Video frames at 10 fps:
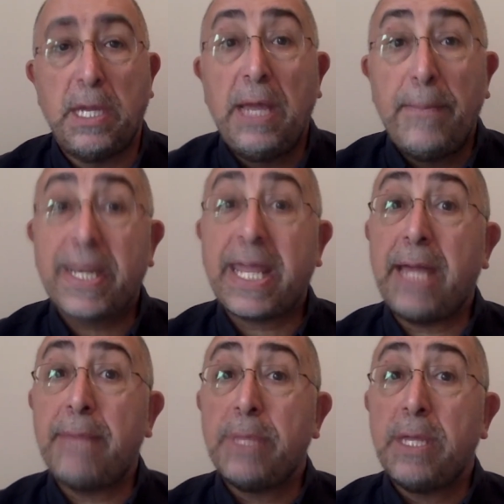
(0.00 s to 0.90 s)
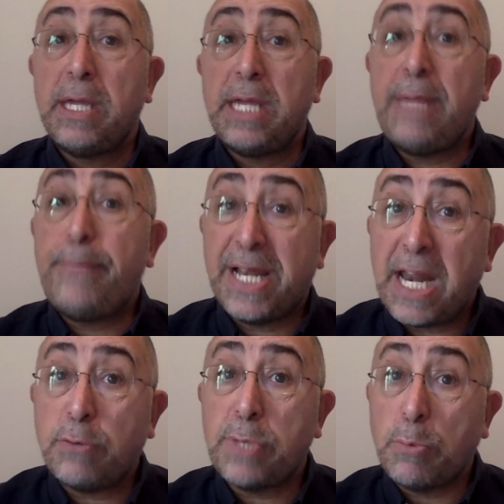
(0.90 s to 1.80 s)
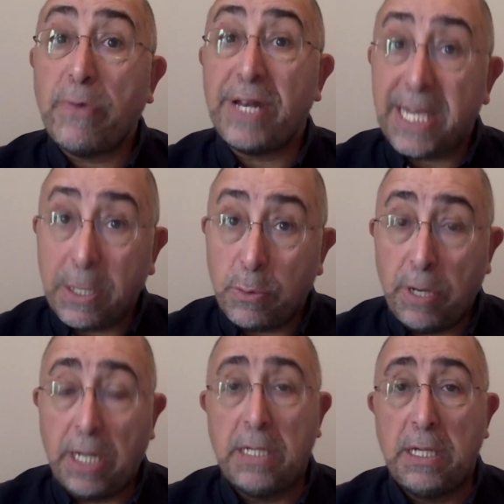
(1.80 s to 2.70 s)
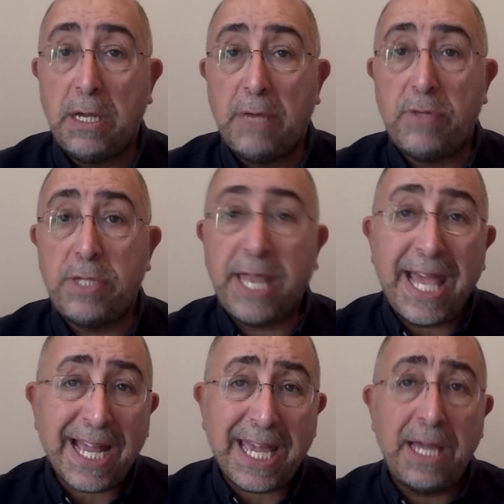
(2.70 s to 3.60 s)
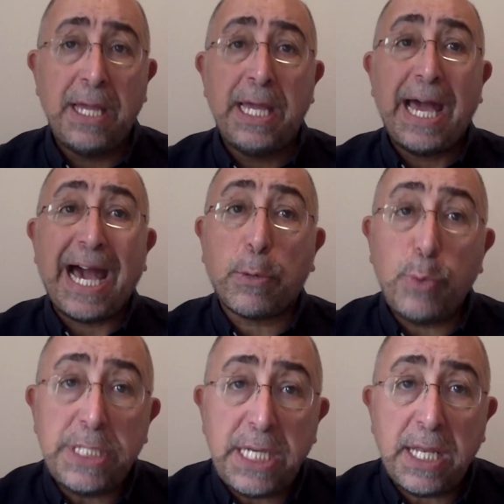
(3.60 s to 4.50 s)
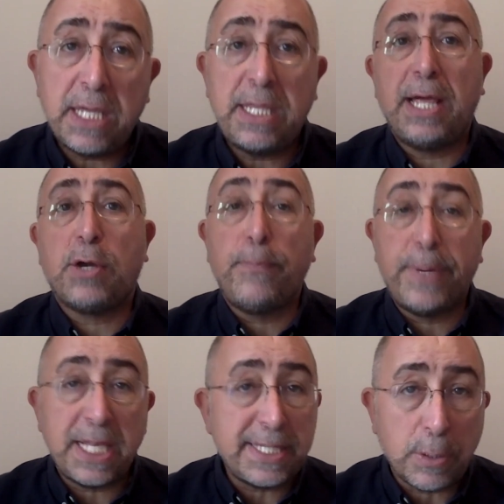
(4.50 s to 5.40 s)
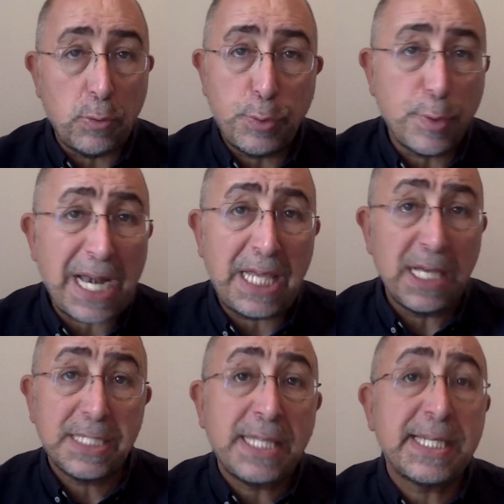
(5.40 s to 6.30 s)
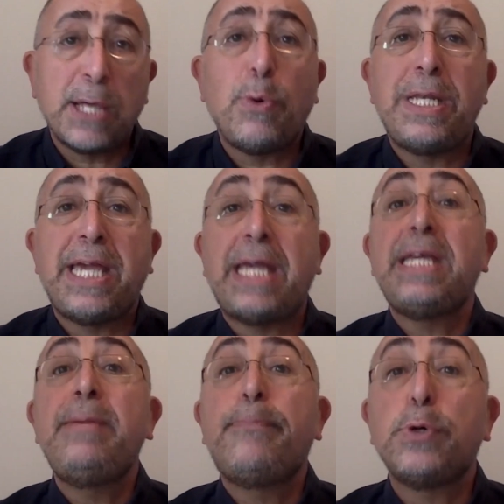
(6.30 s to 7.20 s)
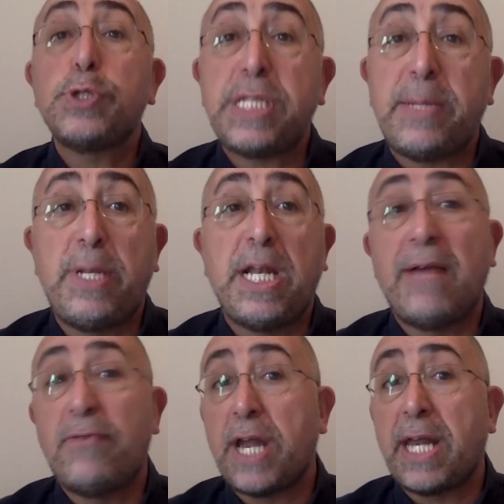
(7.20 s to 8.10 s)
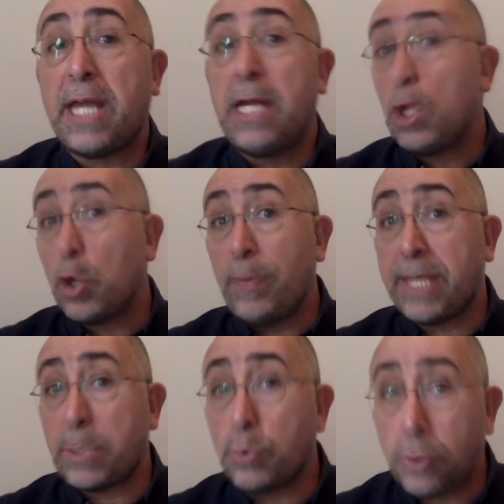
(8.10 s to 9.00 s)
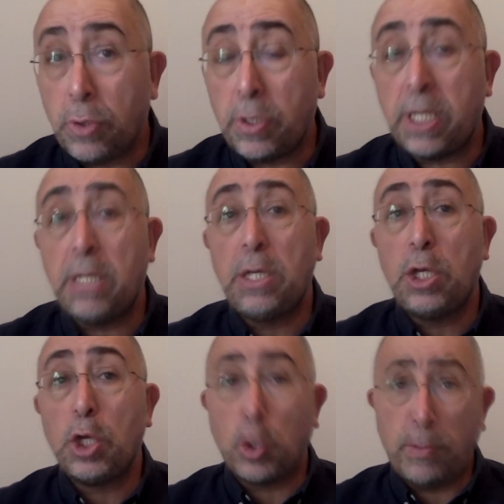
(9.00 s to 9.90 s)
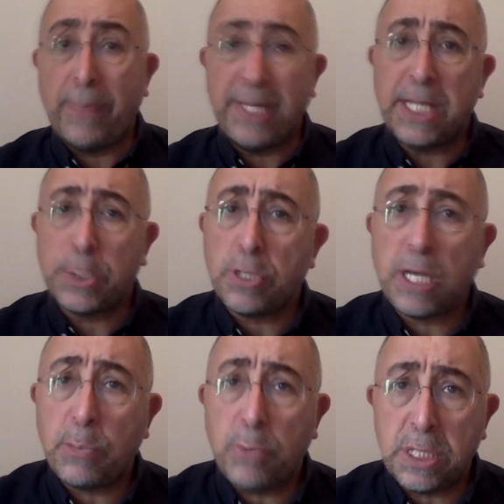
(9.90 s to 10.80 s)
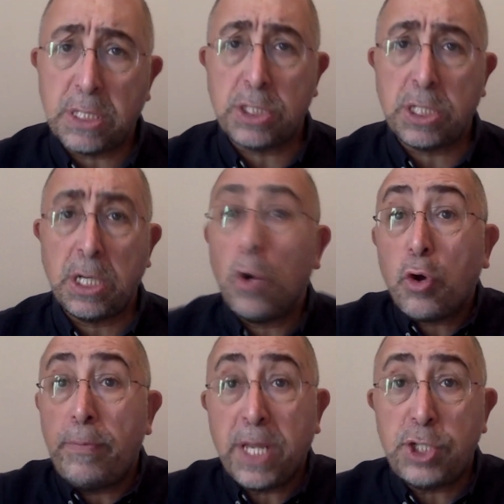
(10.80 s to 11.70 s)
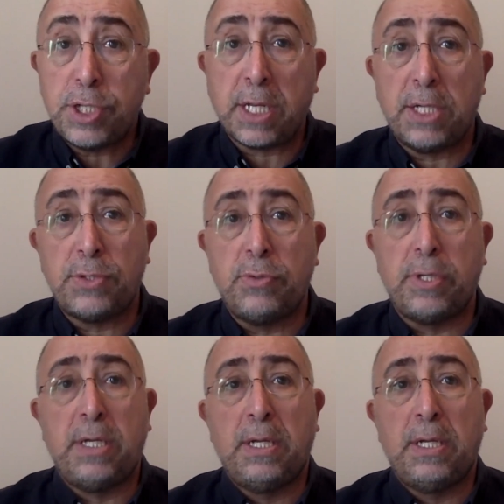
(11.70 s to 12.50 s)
Perché Imparare una nuova lingua vuol dire anche acquisire delle competenze culturali senza le quali è impossibile lavorare come traduttori, come mediatori linguistici o come ricercatori.